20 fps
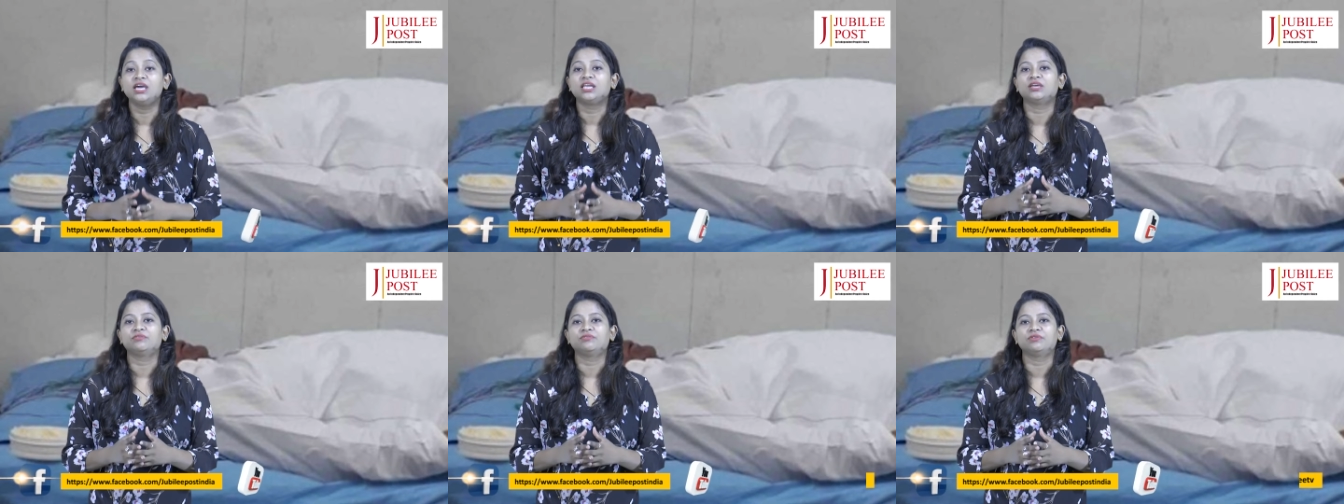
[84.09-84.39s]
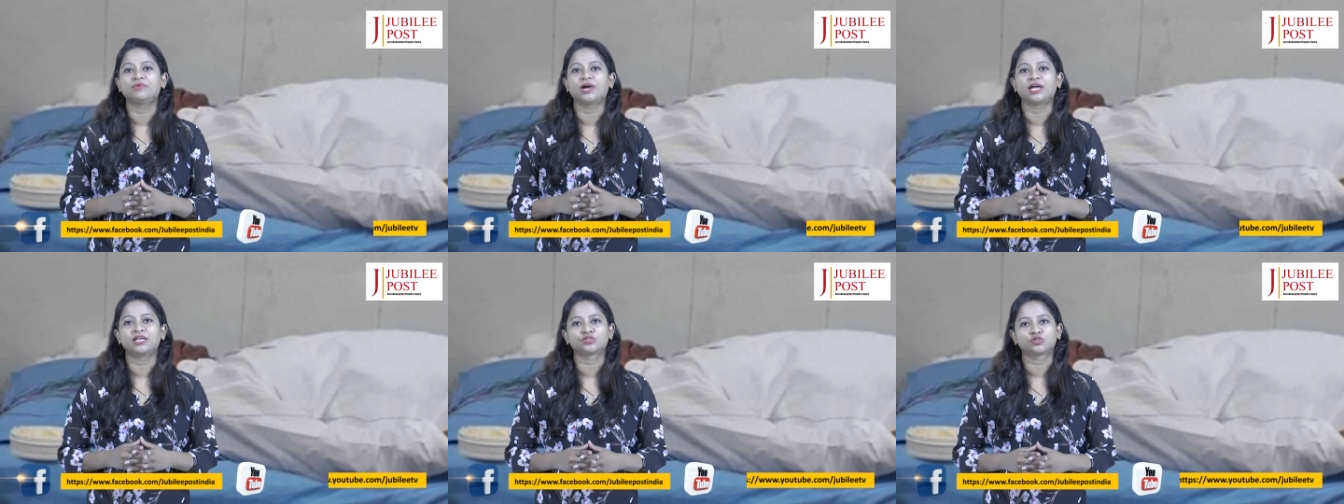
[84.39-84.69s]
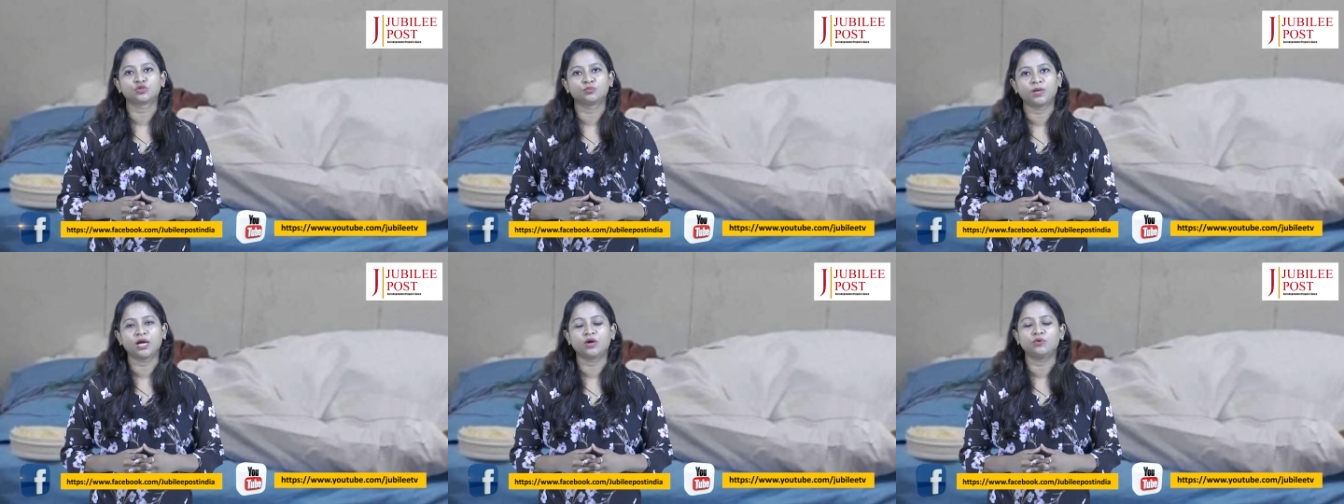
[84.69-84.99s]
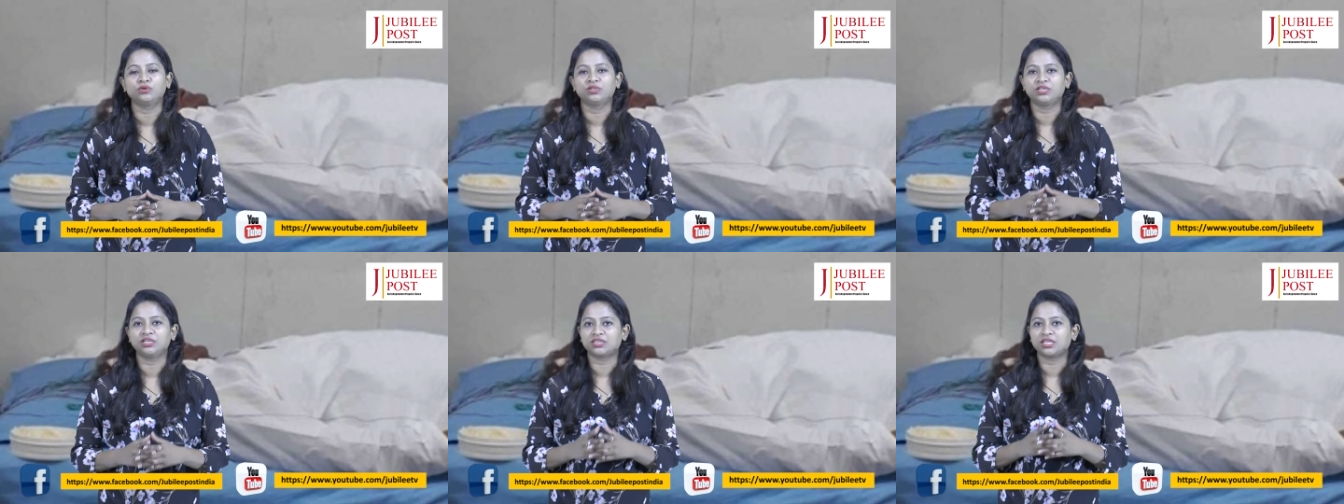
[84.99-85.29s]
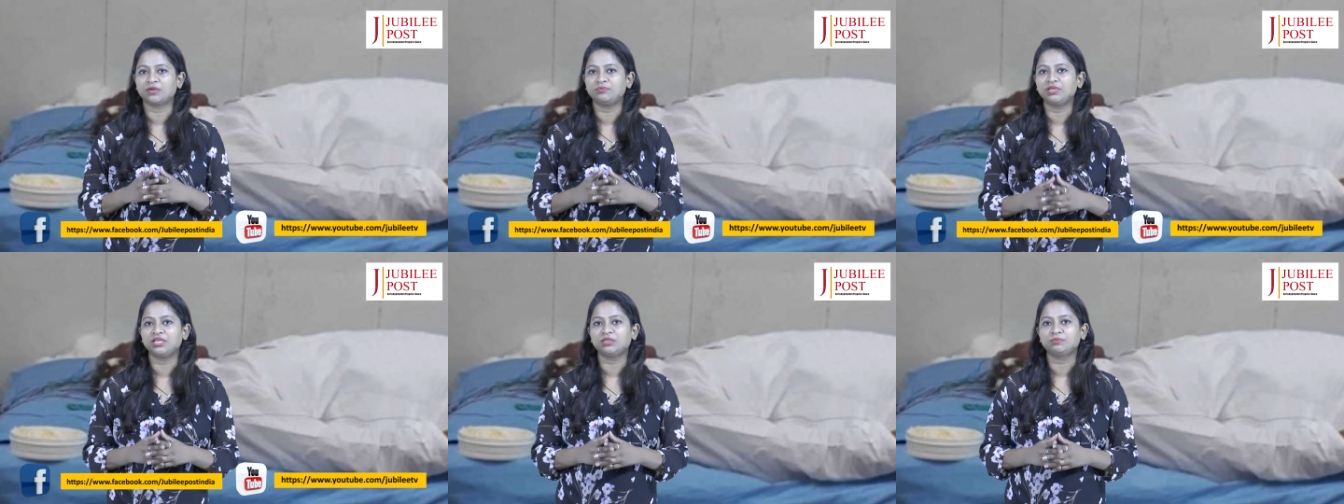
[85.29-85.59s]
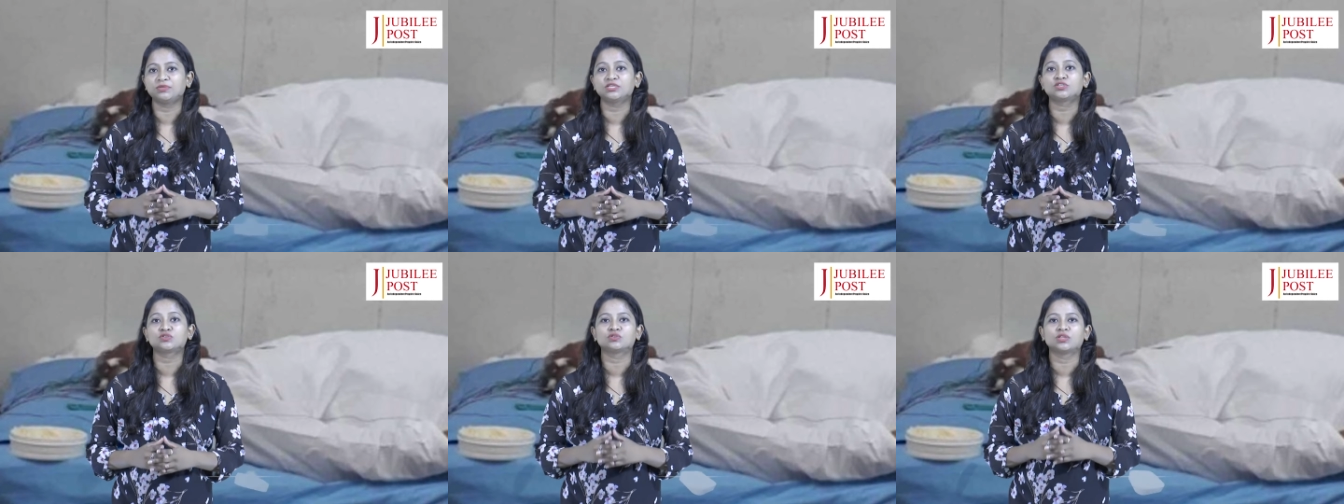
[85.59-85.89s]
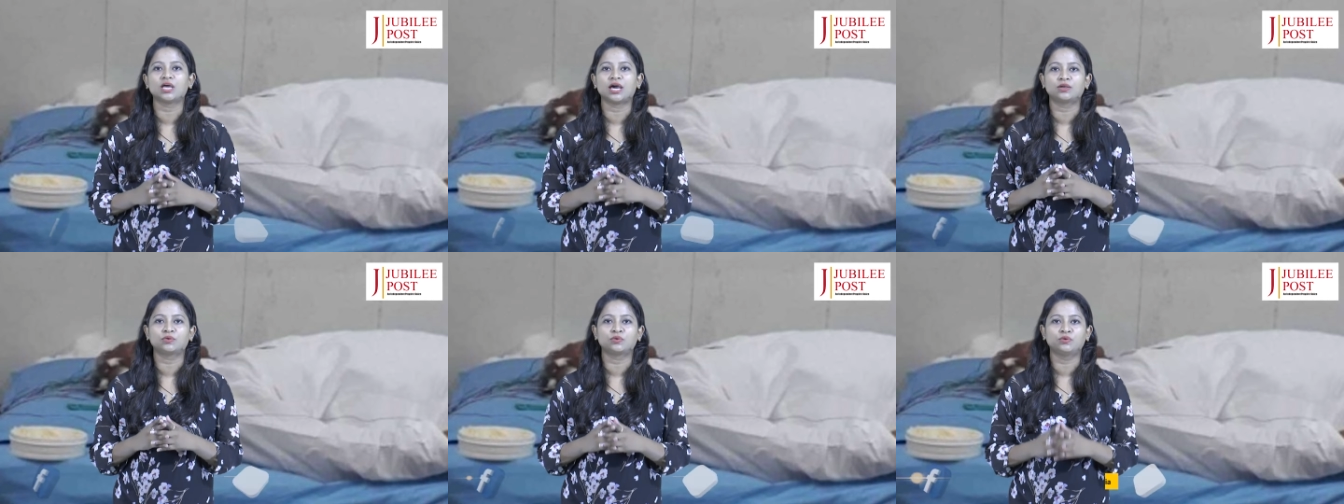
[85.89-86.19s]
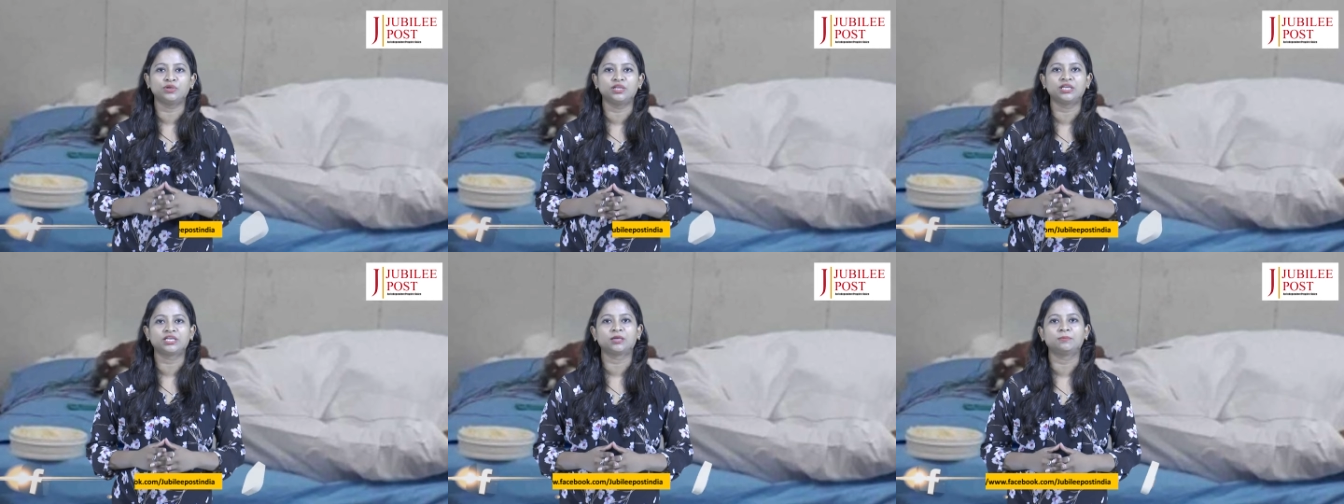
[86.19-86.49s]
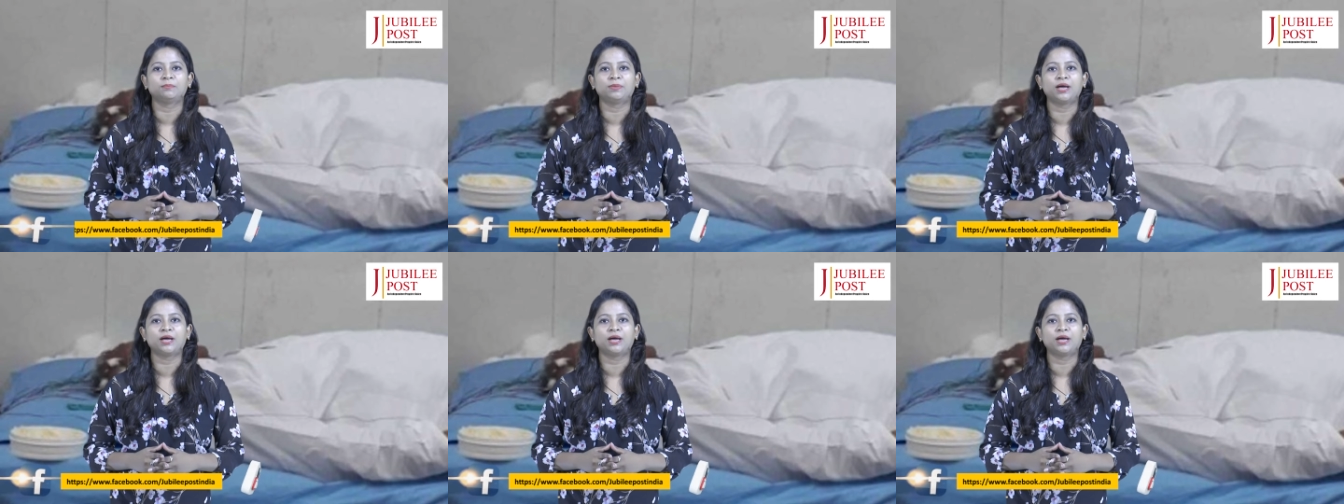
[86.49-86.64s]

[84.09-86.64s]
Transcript: रविवार सुबह उनकी तबियत में सुधार होने के